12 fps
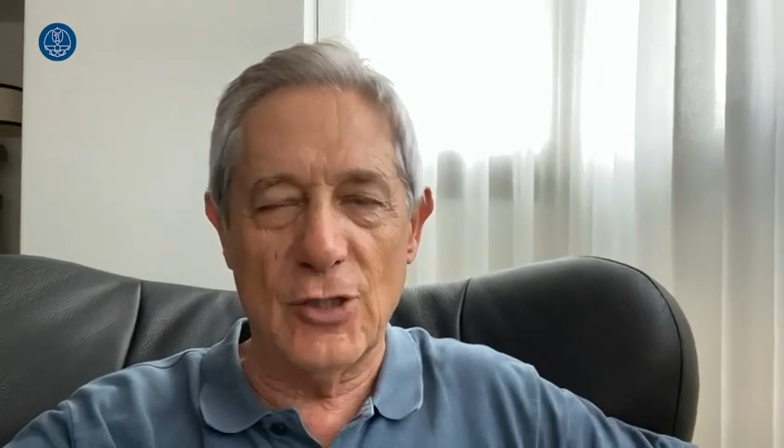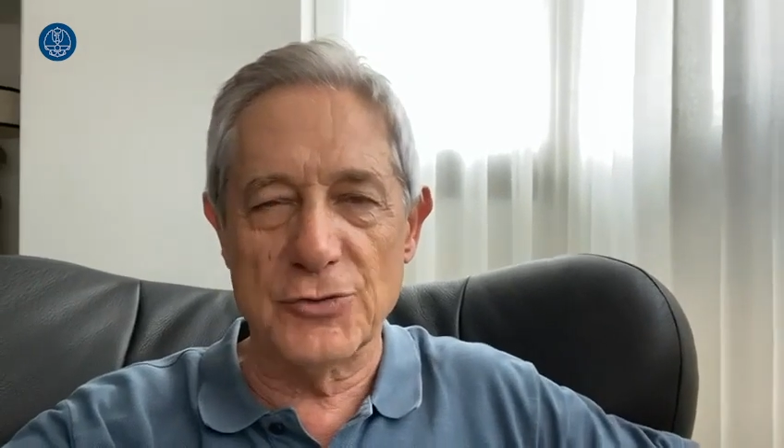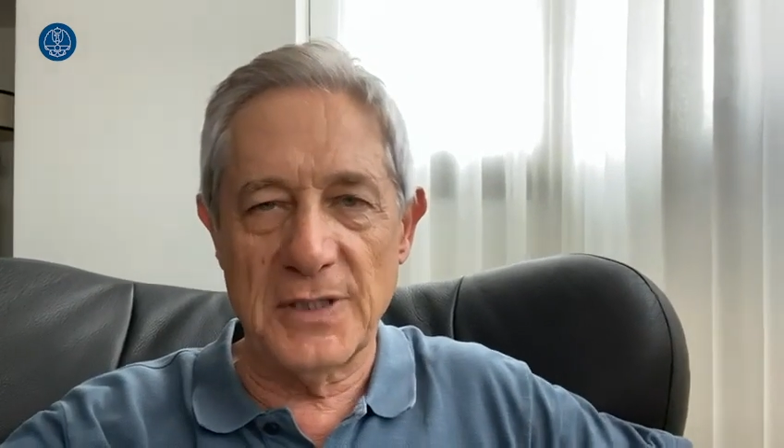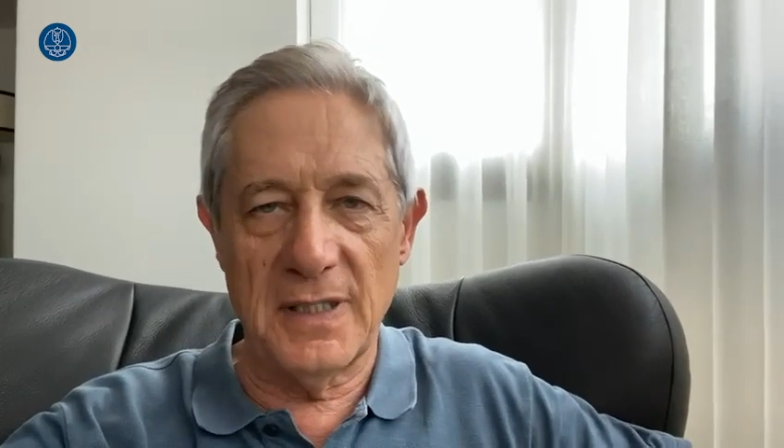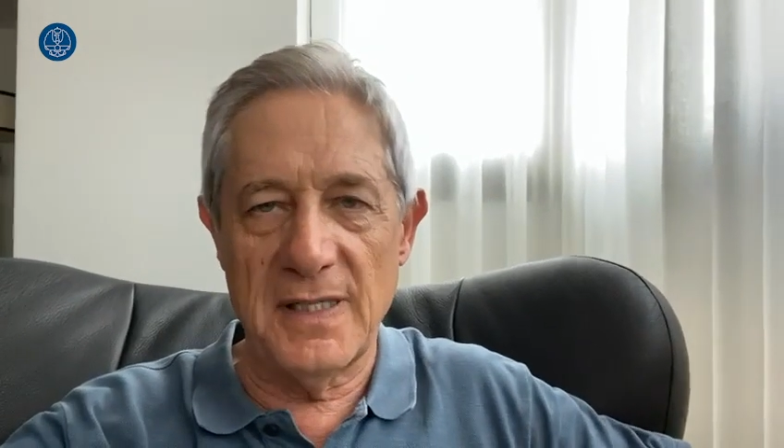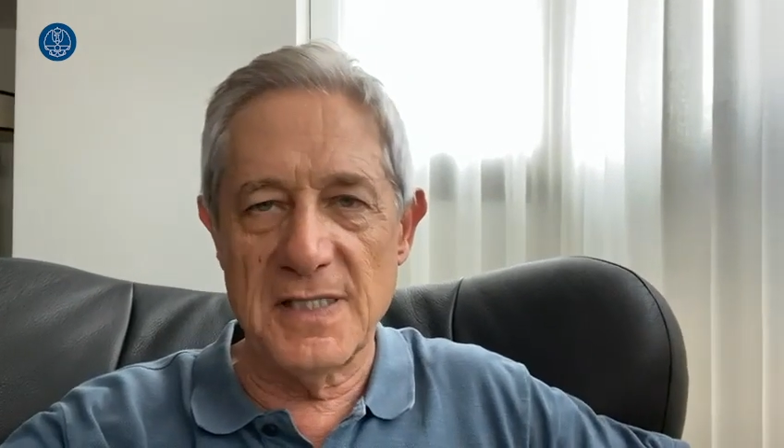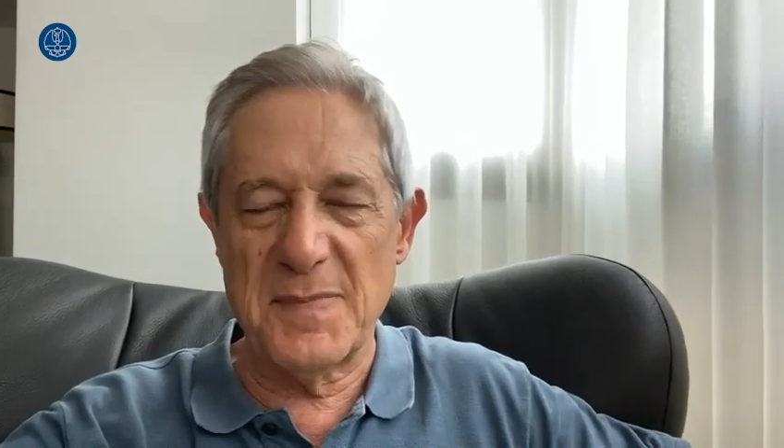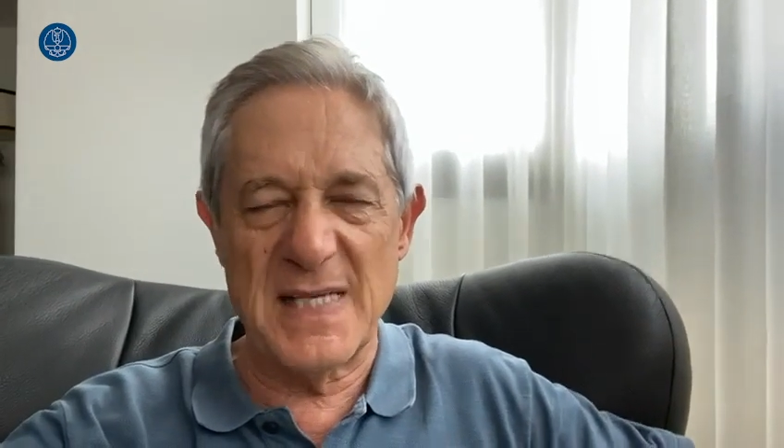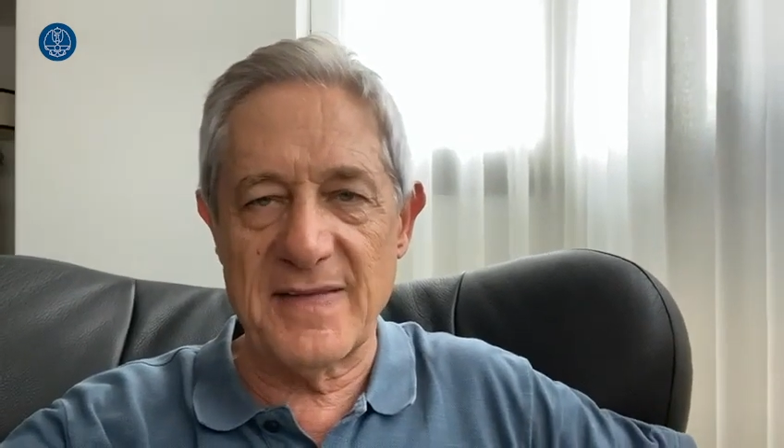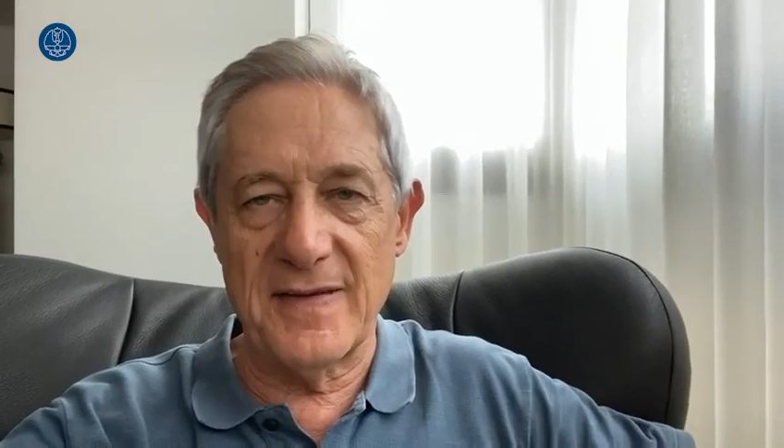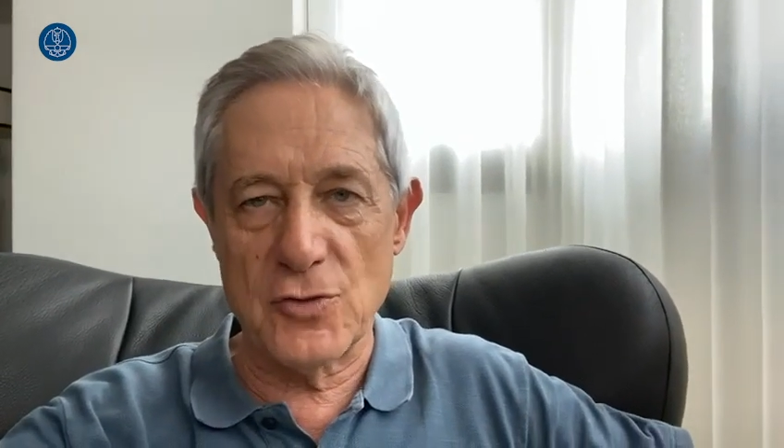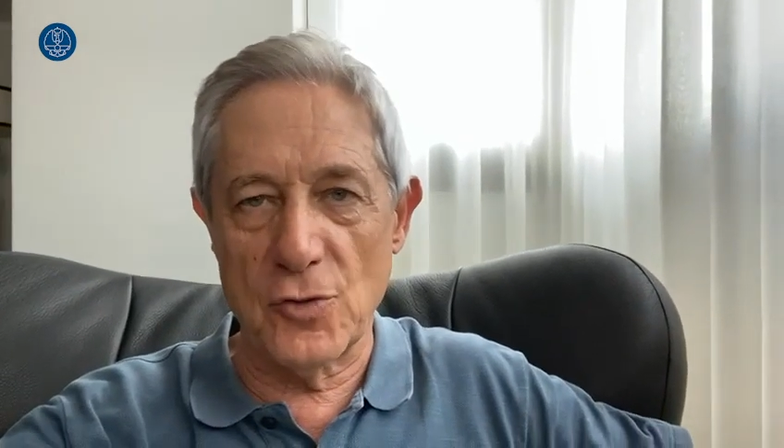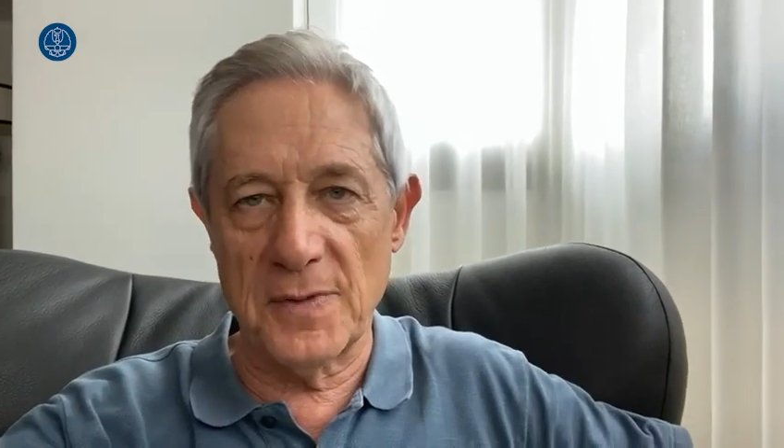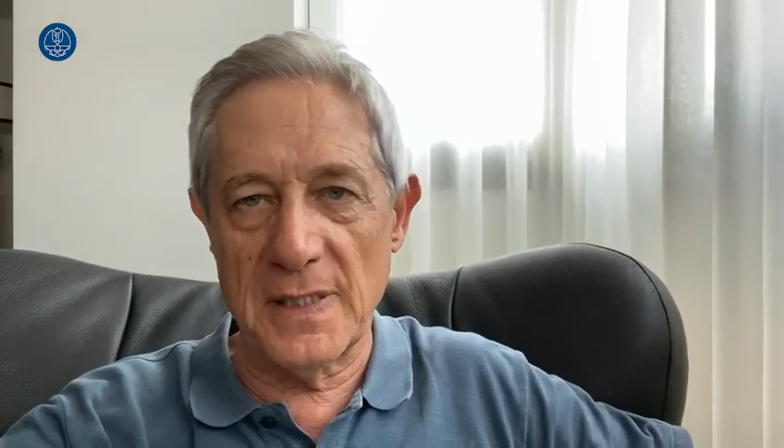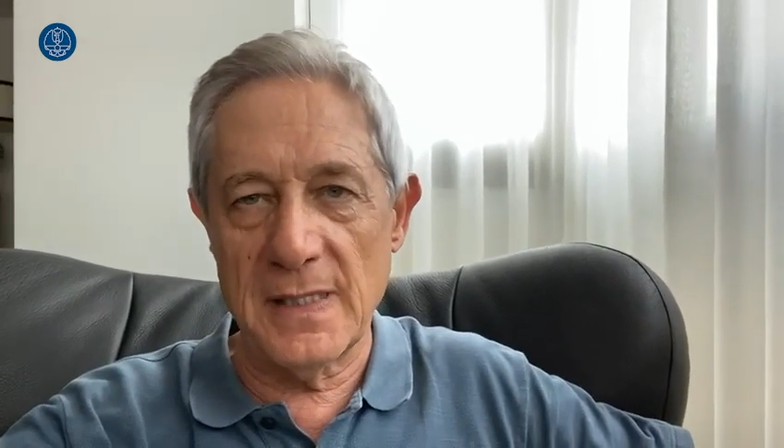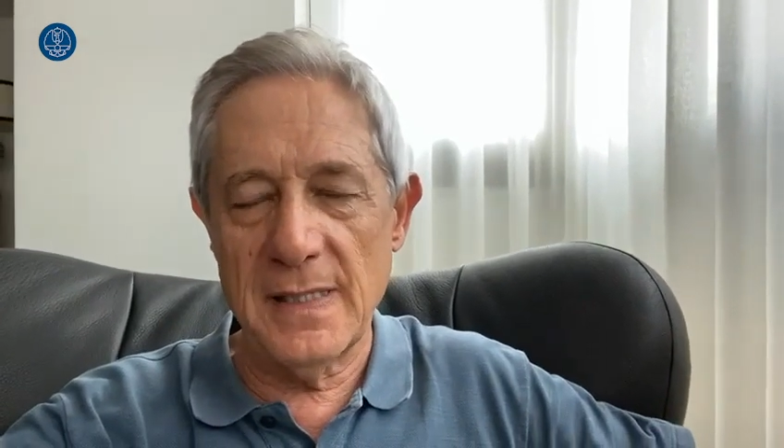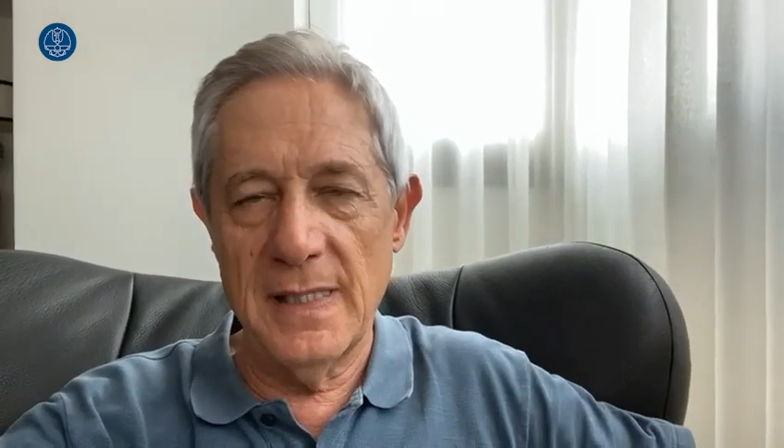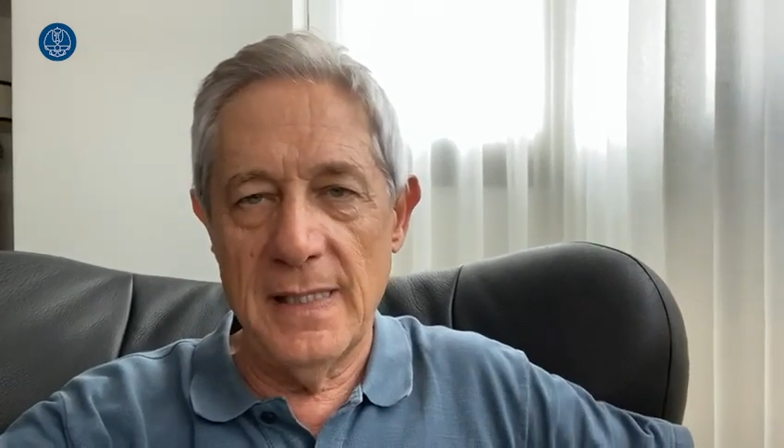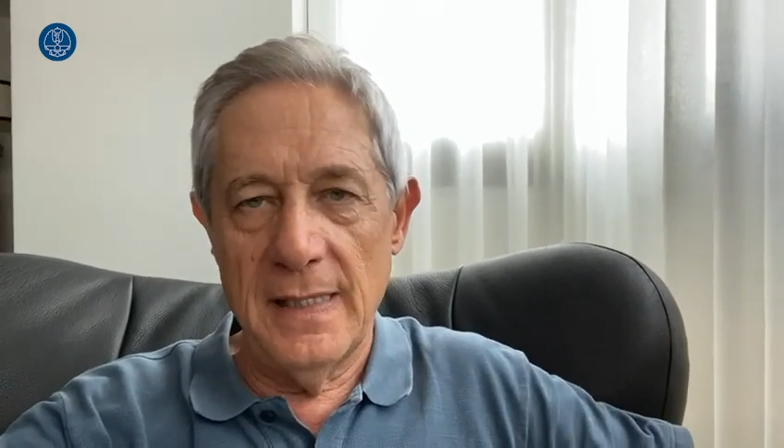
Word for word: que lo tenéis más que de sobra,